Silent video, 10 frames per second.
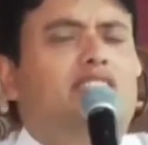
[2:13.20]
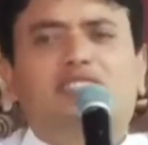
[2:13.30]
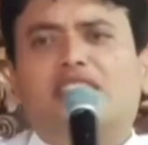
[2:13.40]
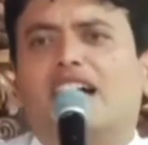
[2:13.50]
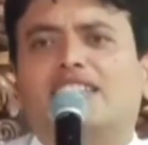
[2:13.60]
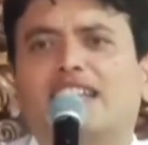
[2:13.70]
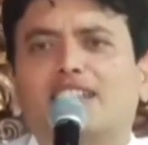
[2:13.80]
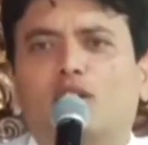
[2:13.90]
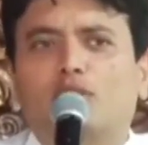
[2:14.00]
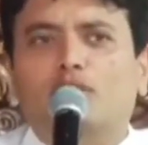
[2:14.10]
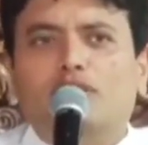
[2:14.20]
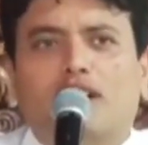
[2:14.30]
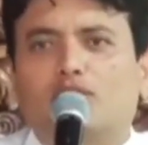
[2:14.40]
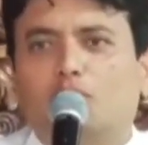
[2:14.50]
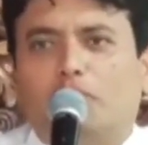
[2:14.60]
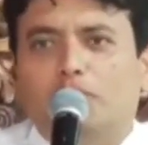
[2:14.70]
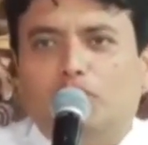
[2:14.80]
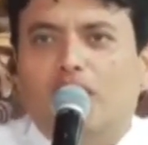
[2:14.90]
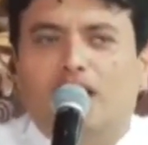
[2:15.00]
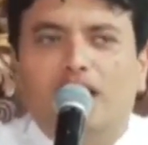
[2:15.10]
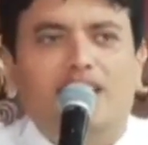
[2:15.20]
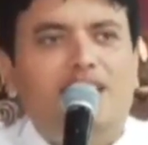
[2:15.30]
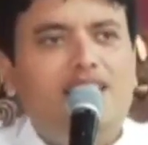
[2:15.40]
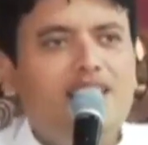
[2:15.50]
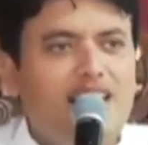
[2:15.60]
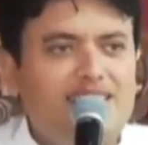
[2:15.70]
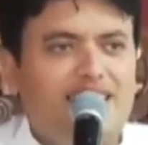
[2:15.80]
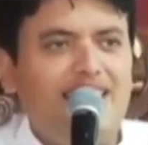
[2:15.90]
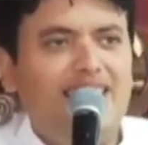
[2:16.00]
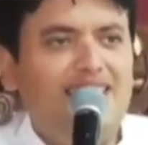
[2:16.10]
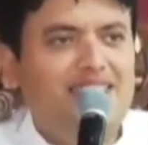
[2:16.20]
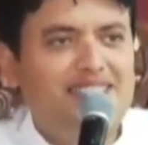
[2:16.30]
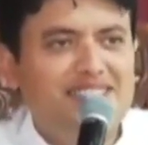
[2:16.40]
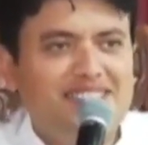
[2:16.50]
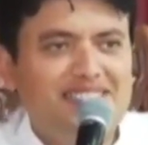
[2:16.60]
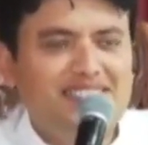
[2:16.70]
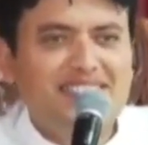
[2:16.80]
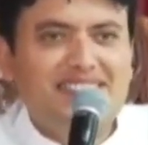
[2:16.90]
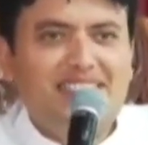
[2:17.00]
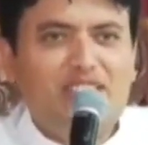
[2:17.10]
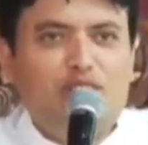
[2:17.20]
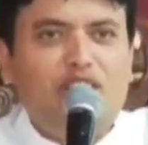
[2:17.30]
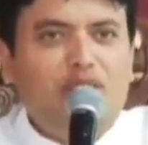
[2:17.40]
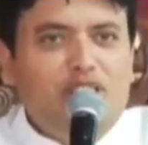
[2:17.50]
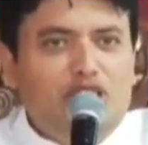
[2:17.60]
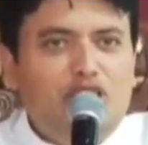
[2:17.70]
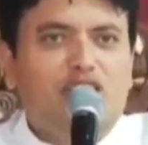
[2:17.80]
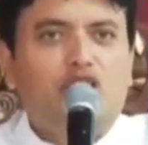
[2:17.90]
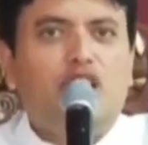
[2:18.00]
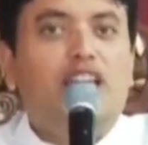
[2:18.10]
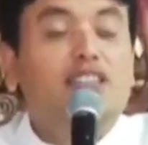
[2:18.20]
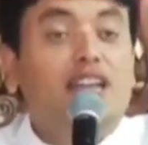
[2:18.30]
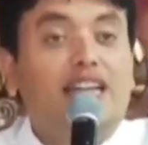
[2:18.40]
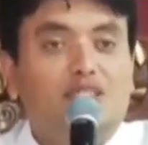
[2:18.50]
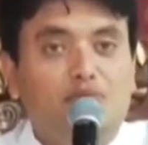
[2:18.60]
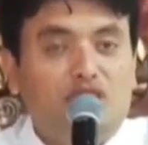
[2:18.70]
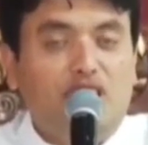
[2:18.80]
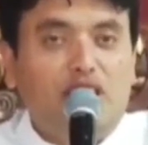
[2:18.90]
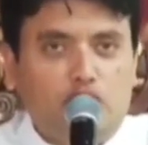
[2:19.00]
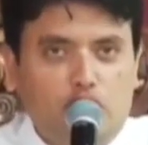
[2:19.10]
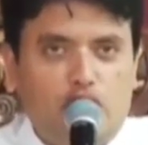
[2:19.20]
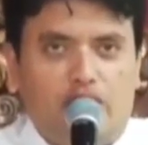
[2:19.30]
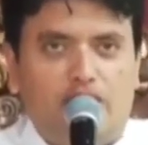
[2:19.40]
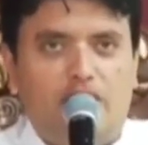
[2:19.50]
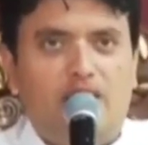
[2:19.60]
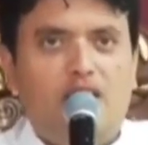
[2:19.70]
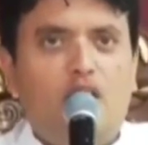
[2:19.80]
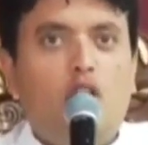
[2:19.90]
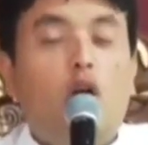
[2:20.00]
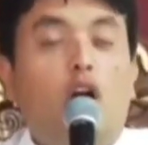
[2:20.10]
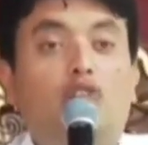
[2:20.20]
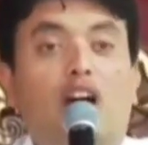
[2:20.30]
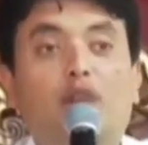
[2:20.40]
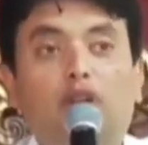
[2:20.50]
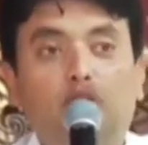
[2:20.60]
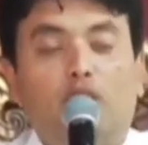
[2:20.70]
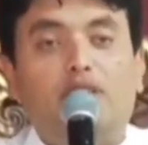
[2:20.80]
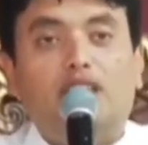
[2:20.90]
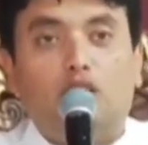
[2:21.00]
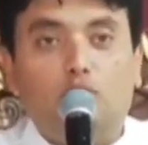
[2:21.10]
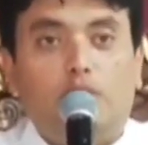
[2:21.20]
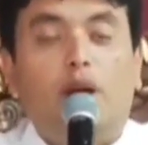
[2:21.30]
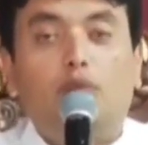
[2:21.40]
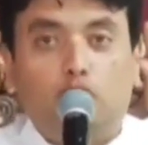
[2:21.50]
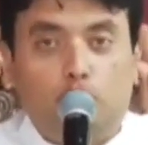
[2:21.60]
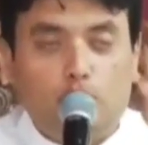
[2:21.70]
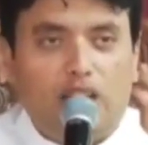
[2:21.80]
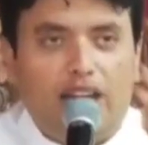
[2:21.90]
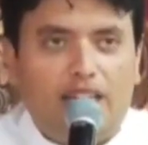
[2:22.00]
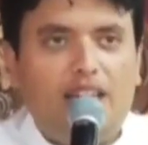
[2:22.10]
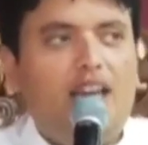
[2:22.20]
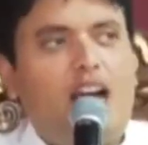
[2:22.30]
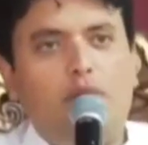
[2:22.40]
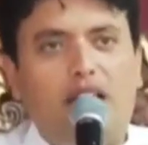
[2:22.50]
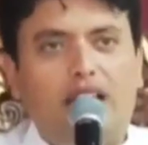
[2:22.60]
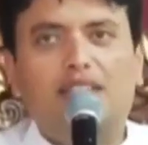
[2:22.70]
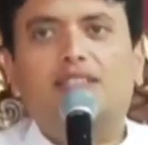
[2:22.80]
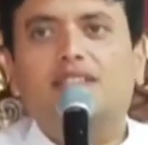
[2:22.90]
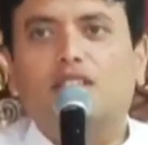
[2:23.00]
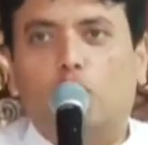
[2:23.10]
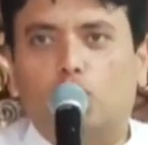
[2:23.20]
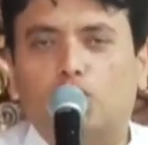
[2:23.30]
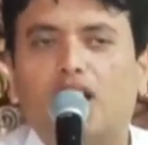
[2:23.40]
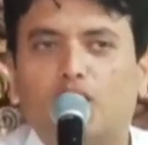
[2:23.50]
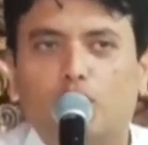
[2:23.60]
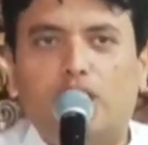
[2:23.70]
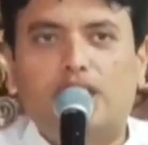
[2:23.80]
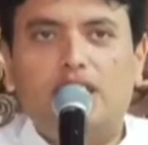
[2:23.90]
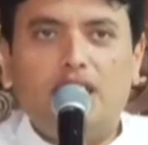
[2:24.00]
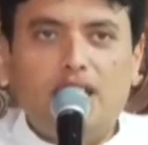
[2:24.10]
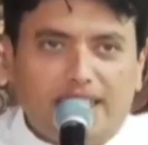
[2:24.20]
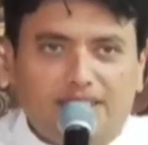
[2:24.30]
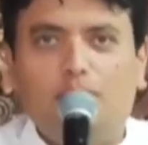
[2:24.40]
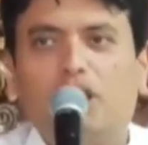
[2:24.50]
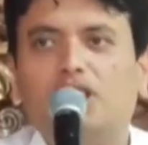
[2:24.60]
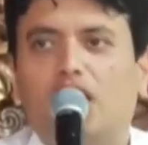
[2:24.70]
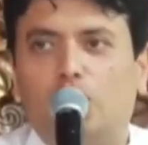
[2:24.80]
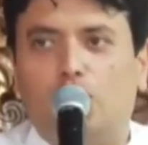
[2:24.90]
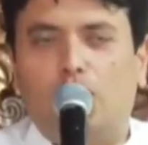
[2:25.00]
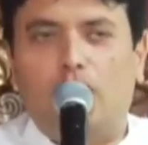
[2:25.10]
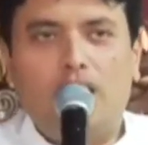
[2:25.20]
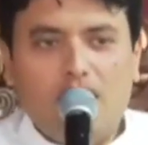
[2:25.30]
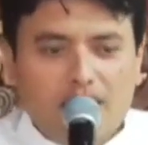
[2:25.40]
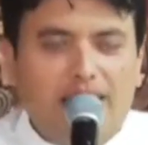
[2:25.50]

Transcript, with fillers: किसी भी जगह चले जाओ घर तो परमेश्वर का घर ही है ऐसा नहीं जीवित चर्च एक खास मसे के नीचे है और वहां पर खुदाबंद का रूह जब आपको छूता है आप अलग लोगों से अलग हो जाते हैं टेस्टमनीज अलग होते